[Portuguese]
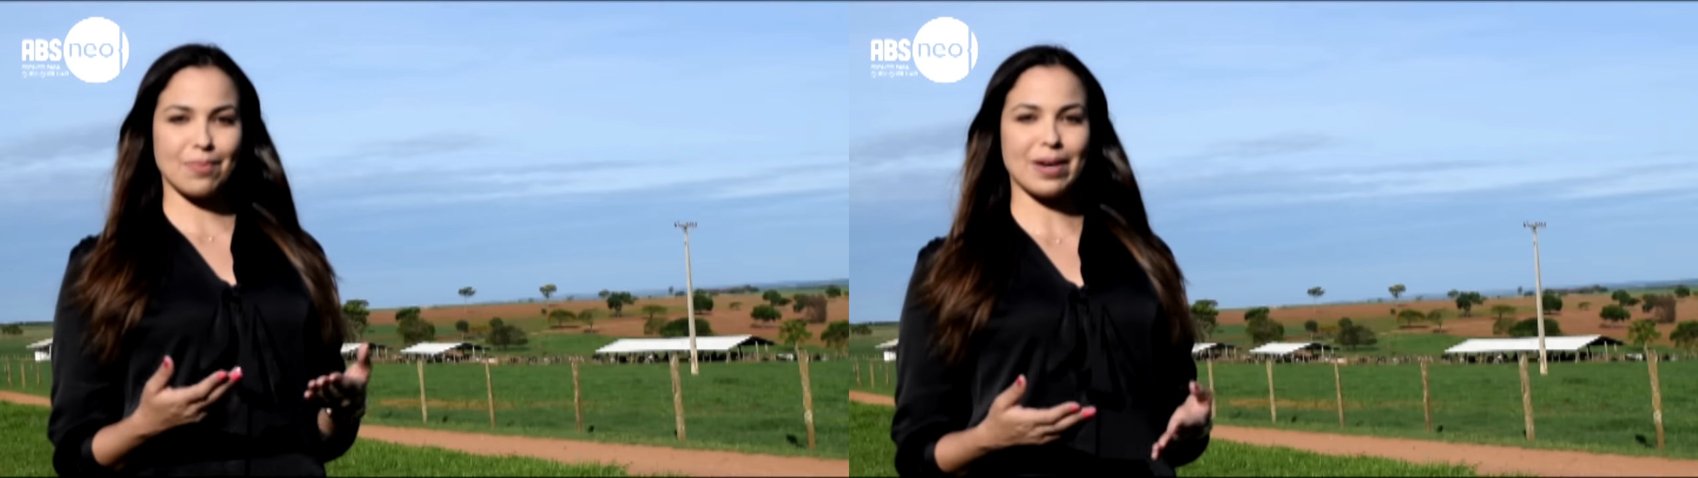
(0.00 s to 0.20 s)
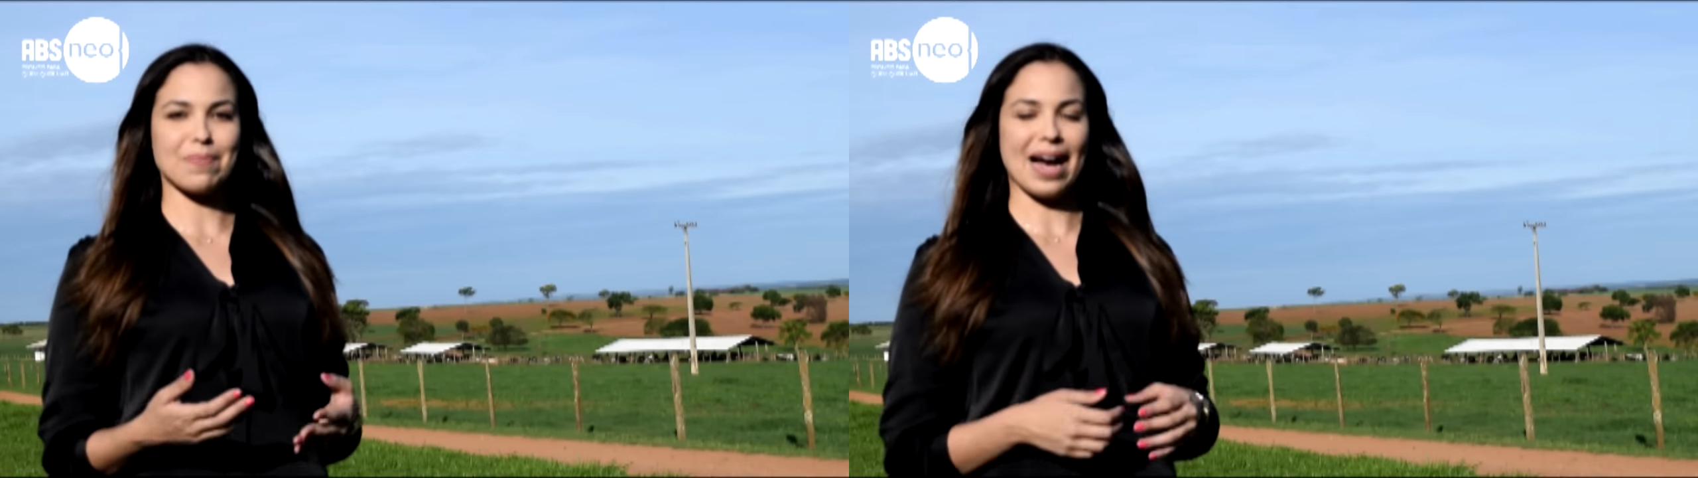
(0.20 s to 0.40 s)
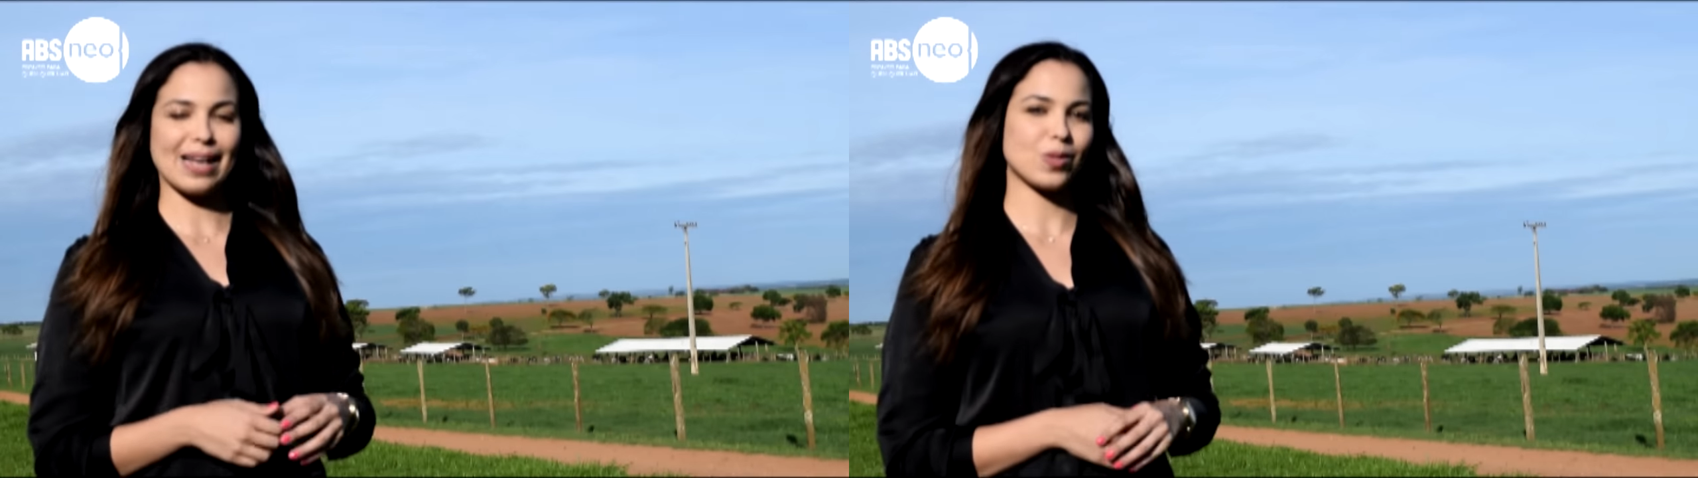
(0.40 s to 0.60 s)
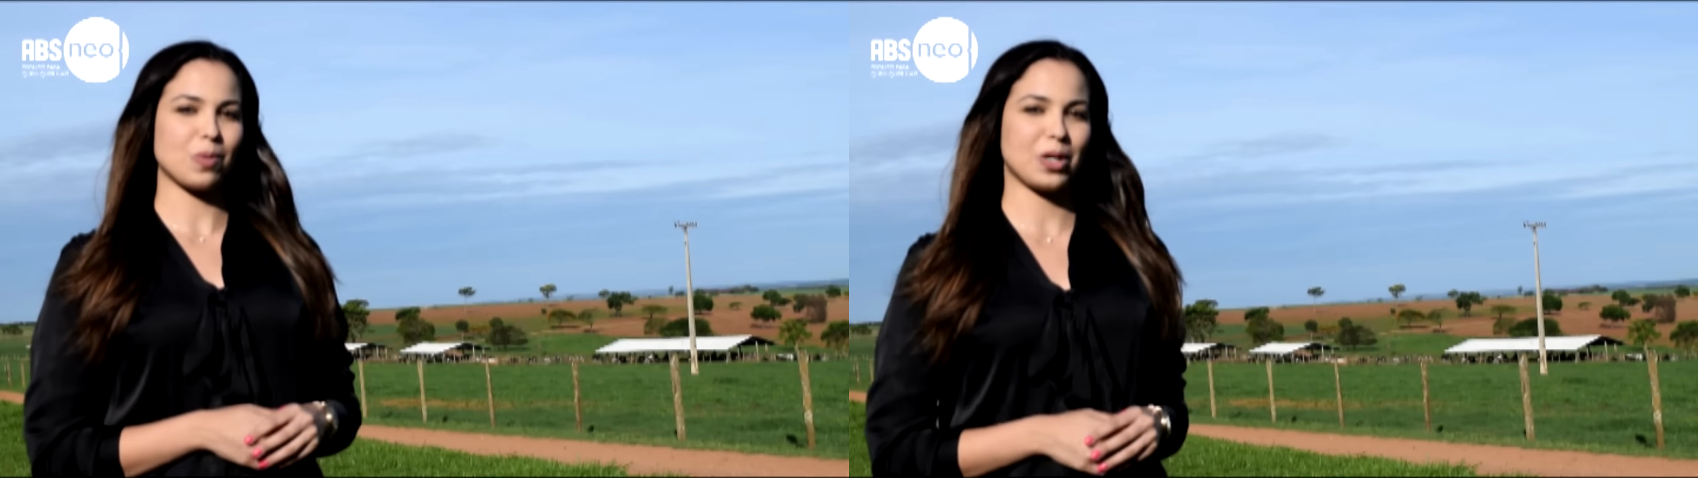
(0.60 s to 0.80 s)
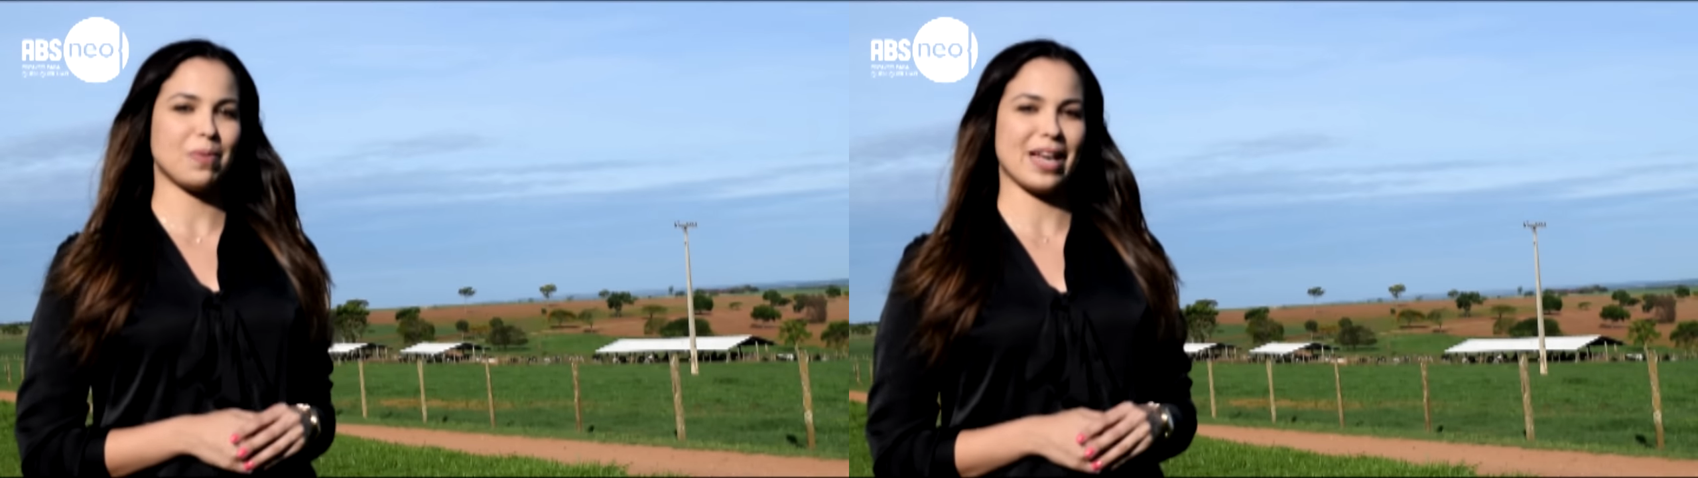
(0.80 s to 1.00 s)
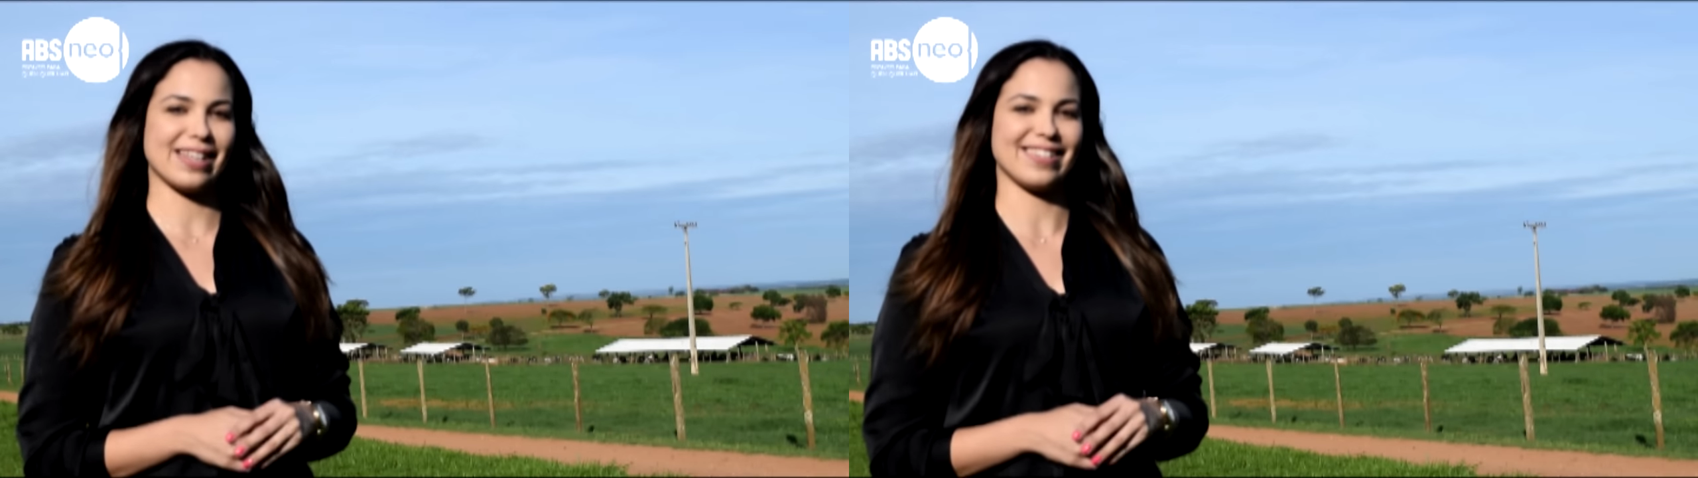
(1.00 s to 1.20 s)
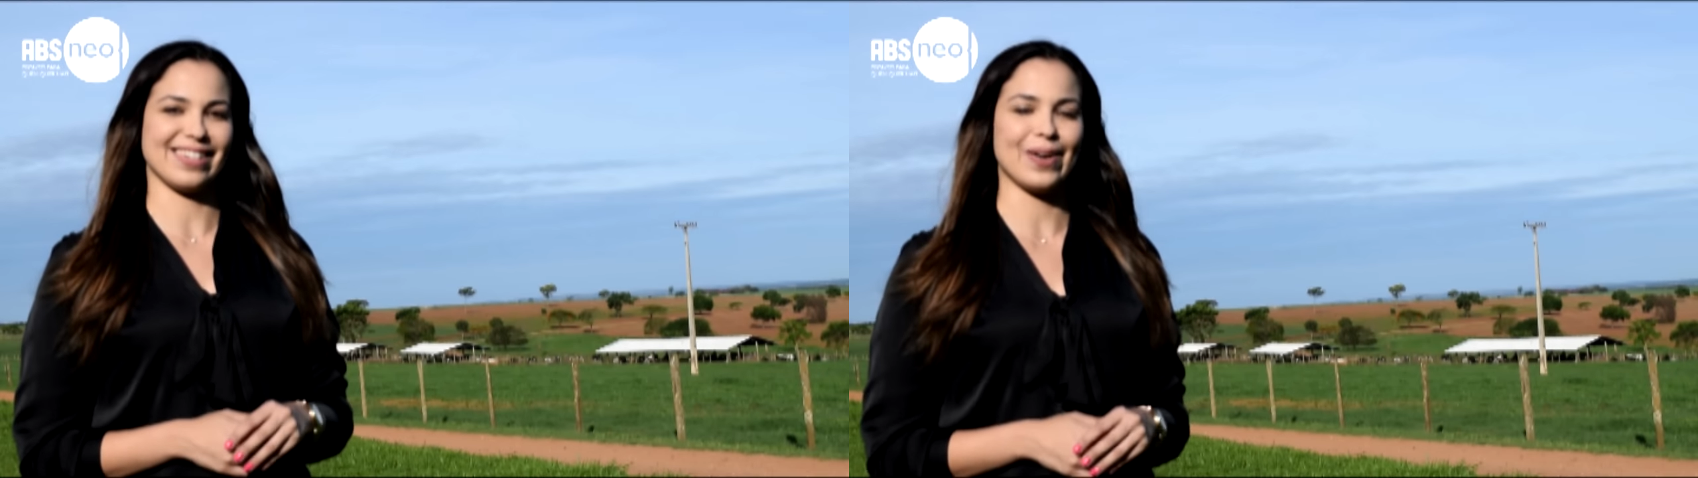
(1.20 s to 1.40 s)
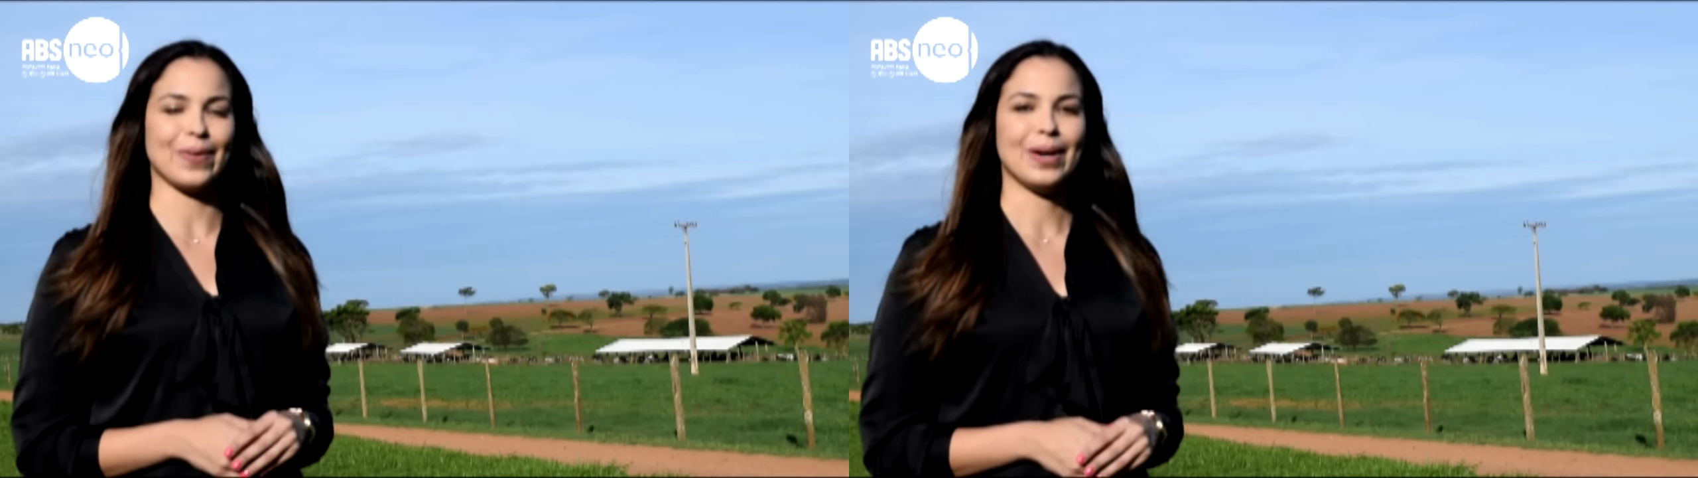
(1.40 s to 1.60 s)
saber mais sobre o ABS
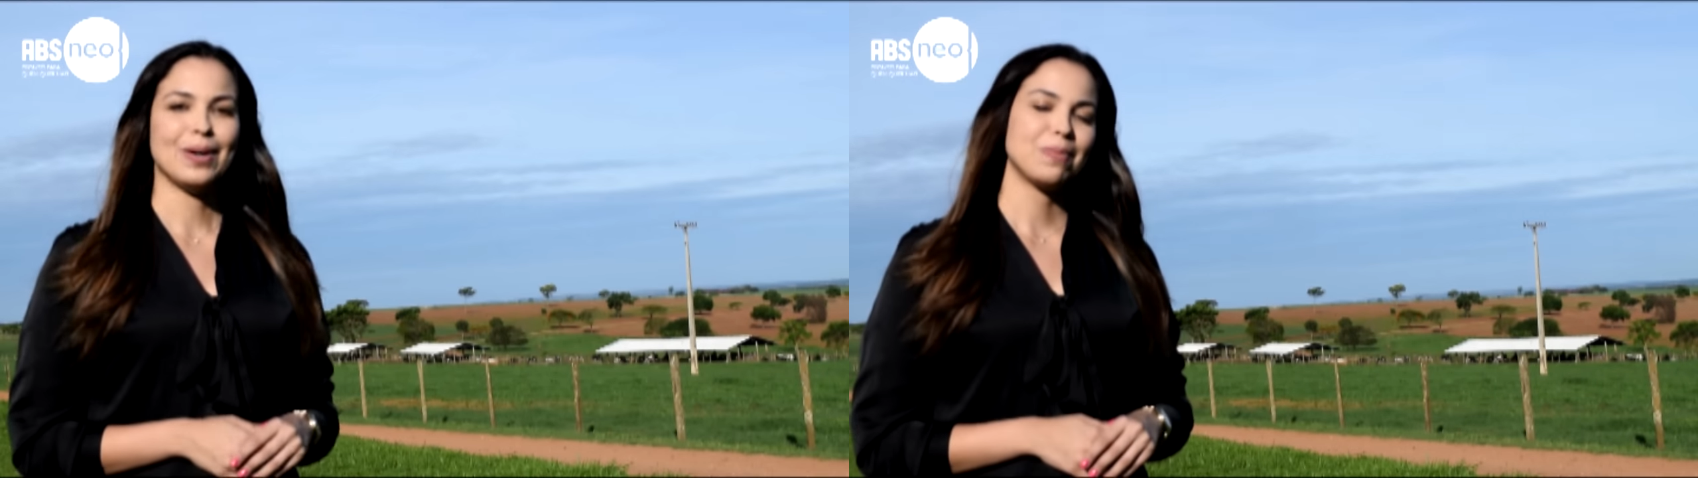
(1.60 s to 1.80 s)
Neo,